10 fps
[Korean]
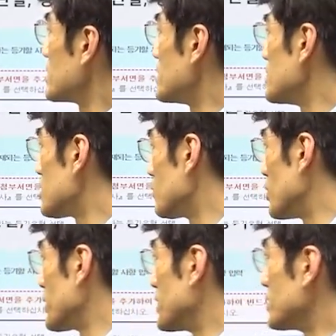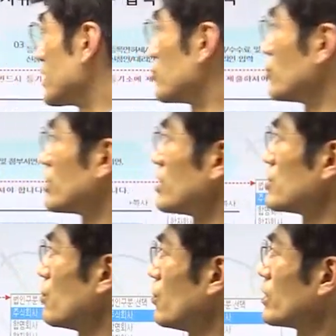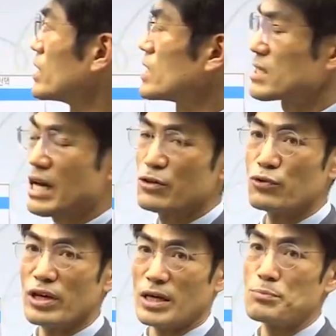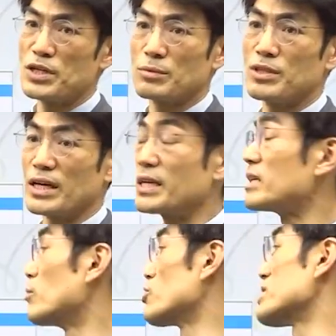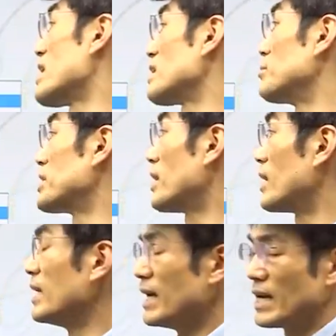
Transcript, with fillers: 신청법인 제출 등기소 등기 사유의 입력입니다. 이게 기본 사항입니다.